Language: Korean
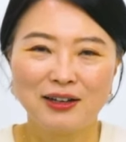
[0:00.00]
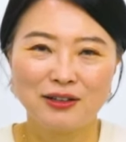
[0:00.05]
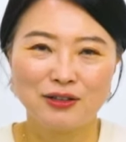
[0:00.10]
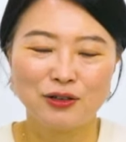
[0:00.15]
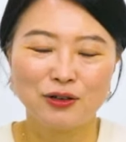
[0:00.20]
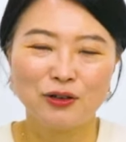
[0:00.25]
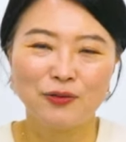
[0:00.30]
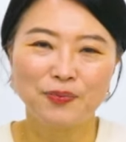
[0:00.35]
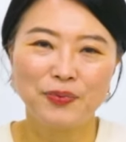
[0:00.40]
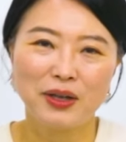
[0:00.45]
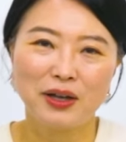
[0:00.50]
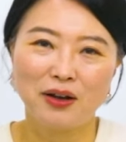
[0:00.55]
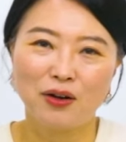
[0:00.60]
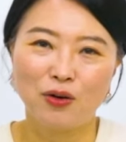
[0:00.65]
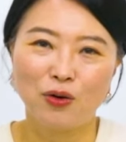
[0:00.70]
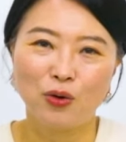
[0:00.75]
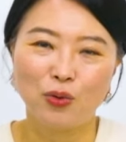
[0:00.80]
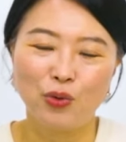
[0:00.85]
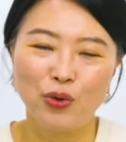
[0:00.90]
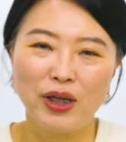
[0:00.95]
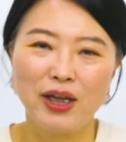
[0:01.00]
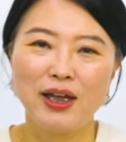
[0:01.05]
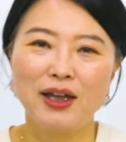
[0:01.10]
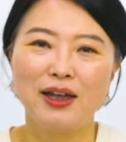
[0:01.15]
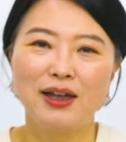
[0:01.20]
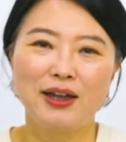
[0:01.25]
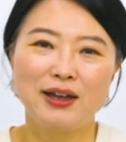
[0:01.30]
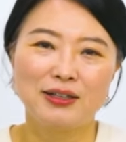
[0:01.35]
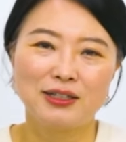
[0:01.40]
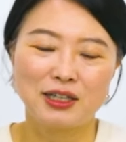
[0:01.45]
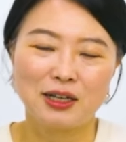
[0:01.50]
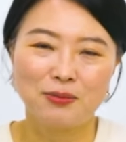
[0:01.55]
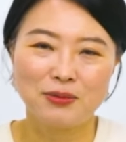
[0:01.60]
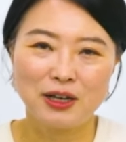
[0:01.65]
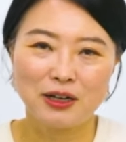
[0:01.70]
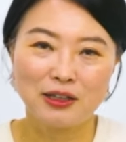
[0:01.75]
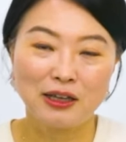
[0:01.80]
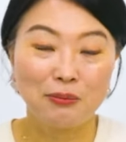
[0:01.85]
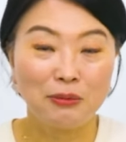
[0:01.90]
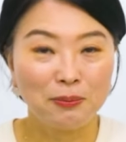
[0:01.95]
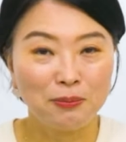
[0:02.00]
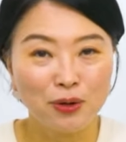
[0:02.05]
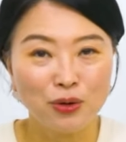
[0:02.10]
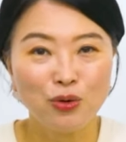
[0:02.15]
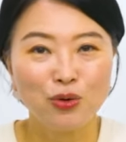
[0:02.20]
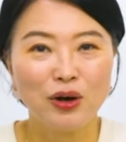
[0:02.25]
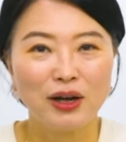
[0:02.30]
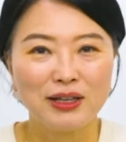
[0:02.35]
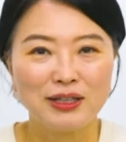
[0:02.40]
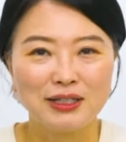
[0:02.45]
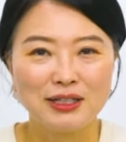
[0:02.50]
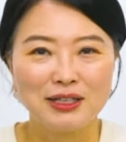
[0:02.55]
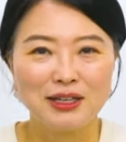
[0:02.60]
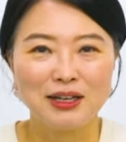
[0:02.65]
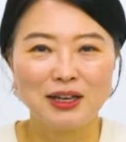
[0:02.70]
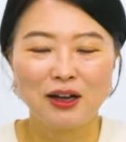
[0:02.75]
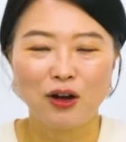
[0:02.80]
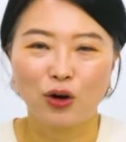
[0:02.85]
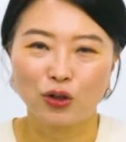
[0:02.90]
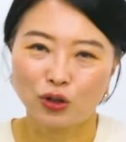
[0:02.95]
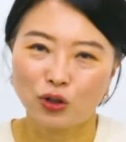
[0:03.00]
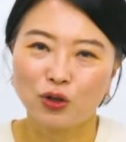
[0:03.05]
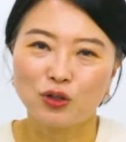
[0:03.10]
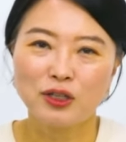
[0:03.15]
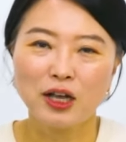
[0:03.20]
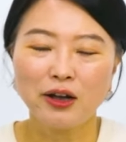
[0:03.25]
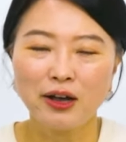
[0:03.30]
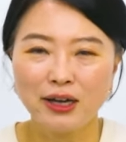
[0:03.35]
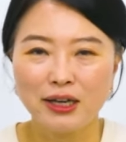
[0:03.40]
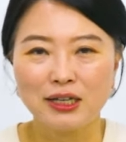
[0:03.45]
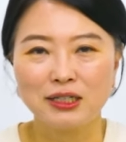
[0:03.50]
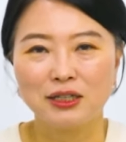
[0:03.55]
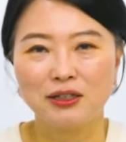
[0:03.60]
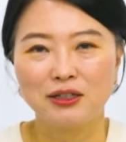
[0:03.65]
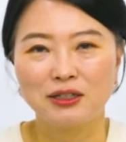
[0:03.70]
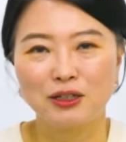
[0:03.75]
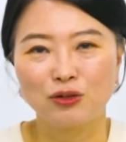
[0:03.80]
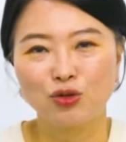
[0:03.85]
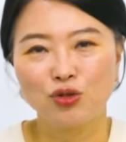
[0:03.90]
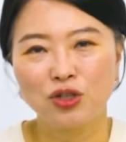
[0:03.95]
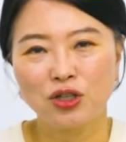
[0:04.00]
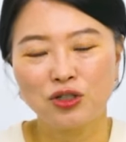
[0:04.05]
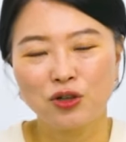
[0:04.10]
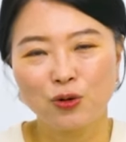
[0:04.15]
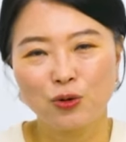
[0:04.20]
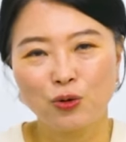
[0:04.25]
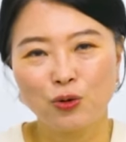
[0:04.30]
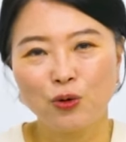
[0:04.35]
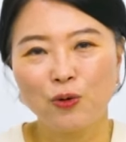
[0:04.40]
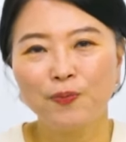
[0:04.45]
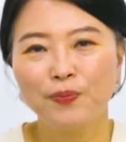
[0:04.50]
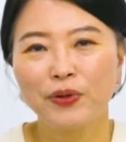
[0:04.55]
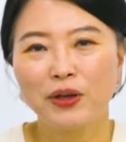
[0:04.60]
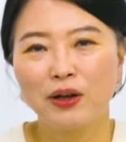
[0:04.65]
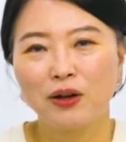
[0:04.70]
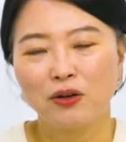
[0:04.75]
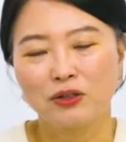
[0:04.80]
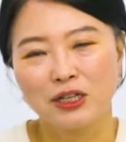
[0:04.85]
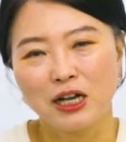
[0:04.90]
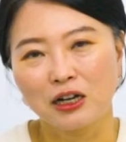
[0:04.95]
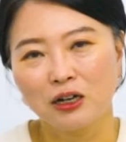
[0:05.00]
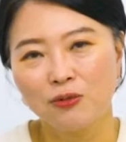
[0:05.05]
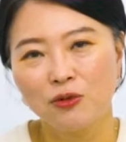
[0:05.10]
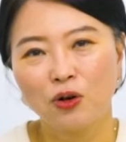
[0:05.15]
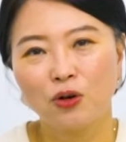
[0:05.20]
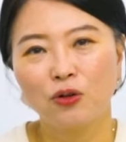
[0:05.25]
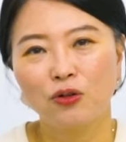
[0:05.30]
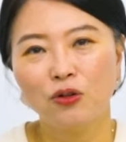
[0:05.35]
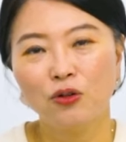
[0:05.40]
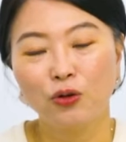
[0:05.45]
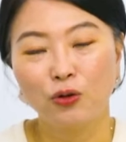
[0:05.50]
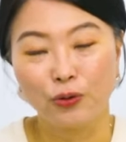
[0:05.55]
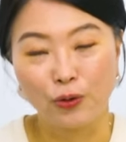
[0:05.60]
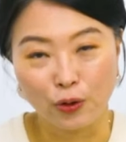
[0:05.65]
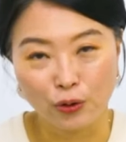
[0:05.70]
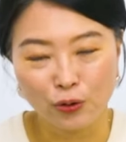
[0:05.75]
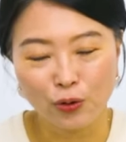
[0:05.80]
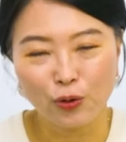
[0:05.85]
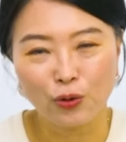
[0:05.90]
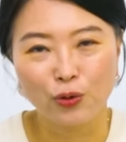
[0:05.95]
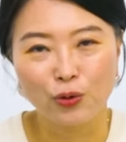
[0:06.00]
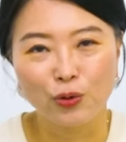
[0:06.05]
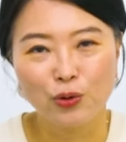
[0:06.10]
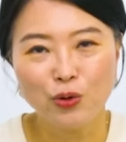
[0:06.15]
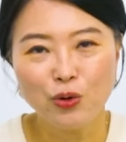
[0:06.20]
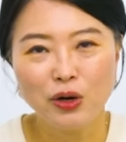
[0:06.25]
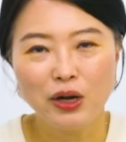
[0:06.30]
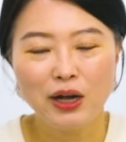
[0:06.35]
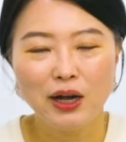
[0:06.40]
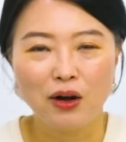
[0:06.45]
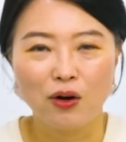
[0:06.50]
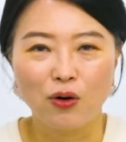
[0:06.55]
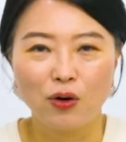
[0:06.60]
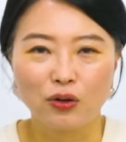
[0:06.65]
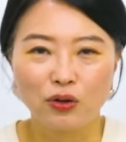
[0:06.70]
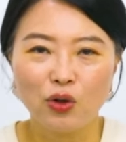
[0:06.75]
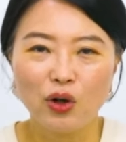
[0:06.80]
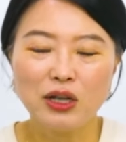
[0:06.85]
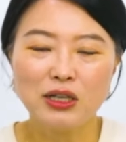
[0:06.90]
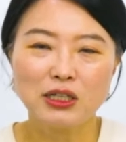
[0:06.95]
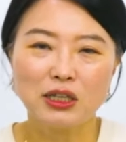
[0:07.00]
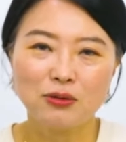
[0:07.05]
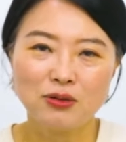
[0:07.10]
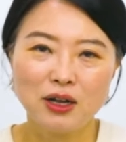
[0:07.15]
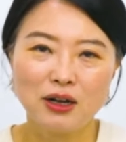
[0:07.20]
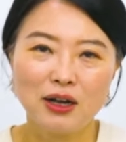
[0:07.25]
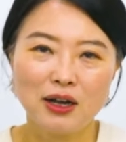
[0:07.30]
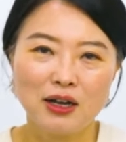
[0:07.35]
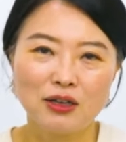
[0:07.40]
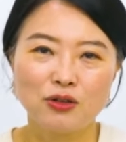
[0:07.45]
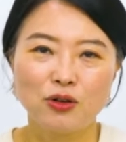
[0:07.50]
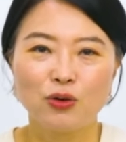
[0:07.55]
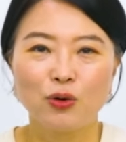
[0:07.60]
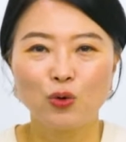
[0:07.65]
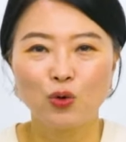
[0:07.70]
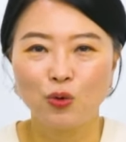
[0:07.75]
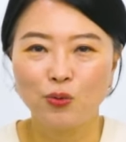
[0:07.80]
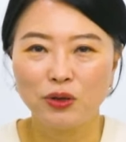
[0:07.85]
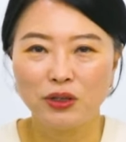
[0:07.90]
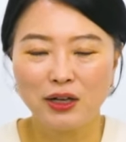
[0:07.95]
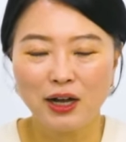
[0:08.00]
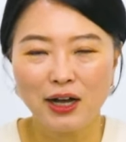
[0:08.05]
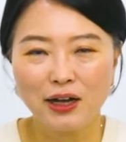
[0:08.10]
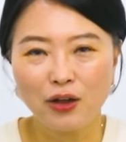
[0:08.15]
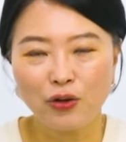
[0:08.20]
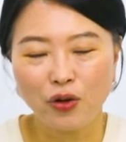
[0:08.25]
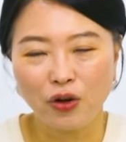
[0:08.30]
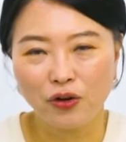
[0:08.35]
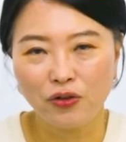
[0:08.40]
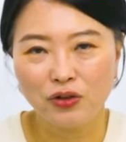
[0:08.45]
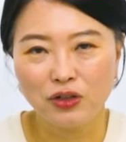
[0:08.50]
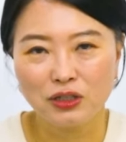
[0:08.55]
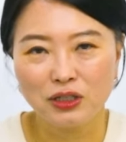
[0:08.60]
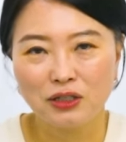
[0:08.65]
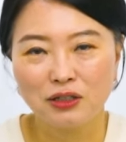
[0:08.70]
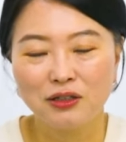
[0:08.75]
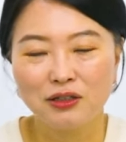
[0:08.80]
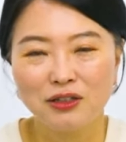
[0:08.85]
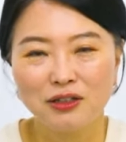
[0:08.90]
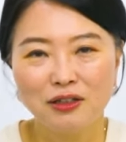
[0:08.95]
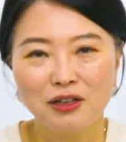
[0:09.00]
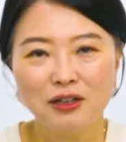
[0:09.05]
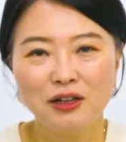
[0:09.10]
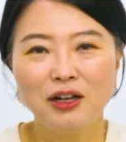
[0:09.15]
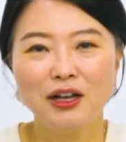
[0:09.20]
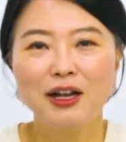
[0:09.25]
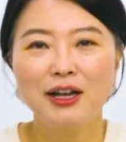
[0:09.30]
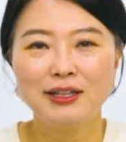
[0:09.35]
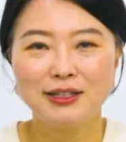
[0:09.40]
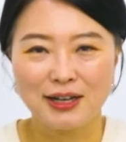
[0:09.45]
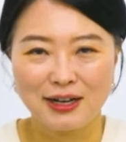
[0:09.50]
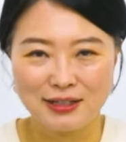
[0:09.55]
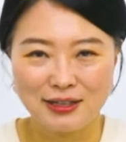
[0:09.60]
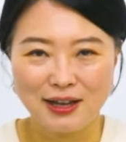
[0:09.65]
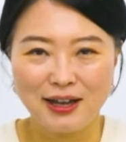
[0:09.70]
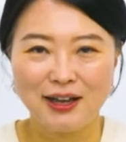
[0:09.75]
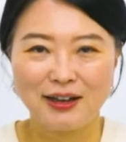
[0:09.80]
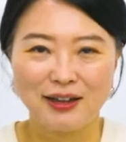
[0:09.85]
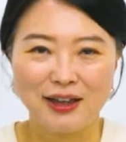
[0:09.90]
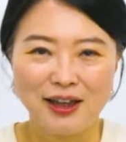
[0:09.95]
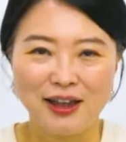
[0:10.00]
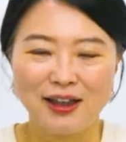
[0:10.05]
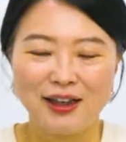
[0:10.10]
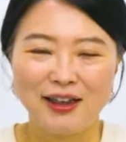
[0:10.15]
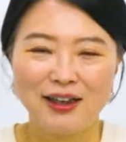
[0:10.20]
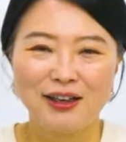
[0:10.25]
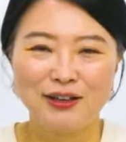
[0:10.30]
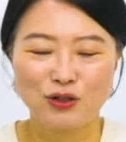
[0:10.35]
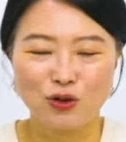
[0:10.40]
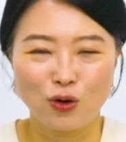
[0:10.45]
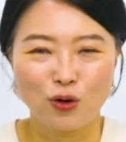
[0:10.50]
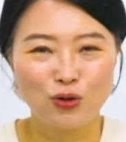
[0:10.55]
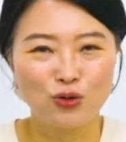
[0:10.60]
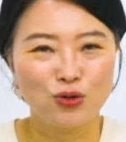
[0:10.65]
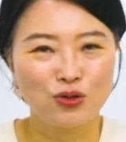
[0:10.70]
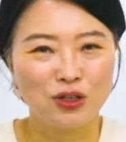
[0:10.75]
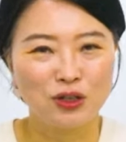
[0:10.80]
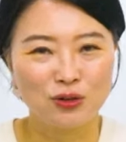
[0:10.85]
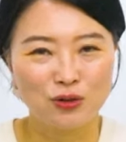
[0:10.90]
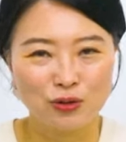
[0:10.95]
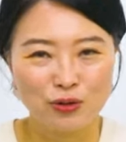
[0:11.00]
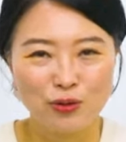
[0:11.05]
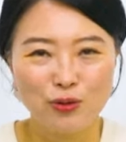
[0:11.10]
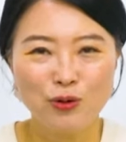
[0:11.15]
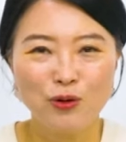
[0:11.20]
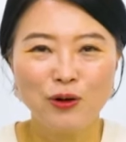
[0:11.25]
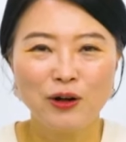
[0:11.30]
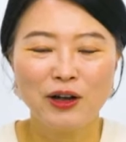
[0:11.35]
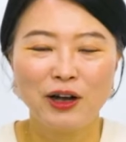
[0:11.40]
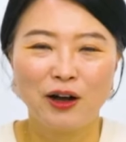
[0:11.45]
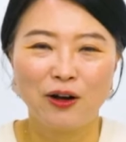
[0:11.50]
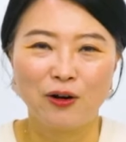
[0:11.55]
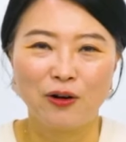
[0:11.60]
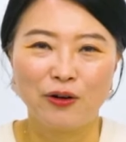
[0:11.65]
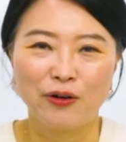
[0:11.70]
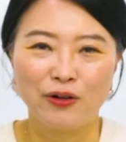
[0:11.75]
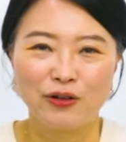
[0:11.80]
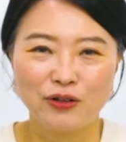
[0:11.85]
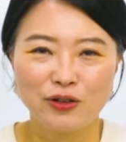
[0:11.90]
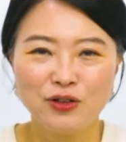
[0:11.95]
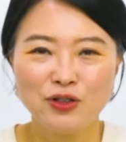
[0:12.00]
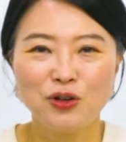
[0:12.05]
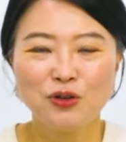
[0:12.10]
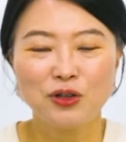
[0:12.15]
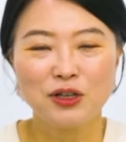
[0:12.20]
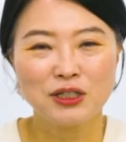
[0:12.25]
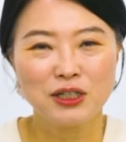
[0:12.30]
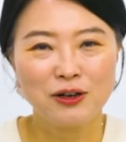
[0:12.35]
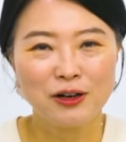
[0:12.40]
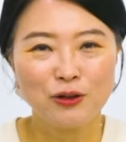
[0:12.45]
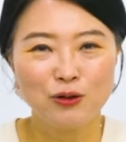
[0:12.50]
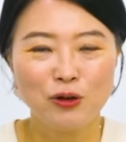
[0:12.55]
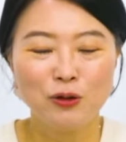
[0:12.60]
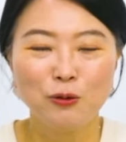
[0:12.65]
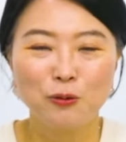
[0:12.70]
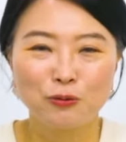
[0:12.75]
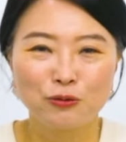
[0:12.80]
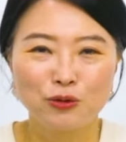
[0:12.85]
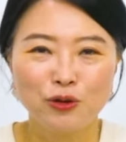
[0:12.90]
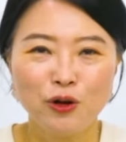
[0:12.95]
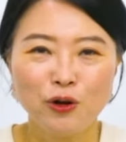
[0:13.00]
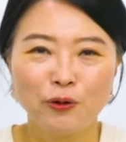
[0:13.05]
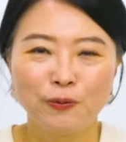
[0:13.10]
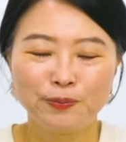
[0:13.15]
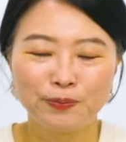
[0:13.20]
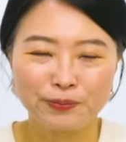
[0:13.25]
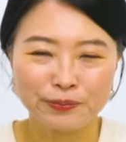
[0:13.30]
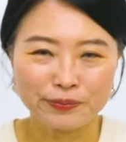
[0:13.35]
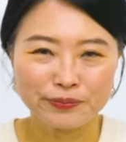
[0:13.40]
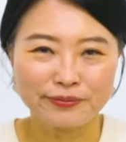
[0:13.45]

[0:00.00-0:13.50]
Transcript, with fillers: 그래서 어, 왜 지금 상담이 필요한지, 어떤 상황이신지, 구체적으로 어, 자금 여건은 어떻고 어, 어떠한 지금 상황에서 이런 고민을 하게 되었는지 등등을 자세하게 적어주실수록 어, 선정되실 확률이 높고요.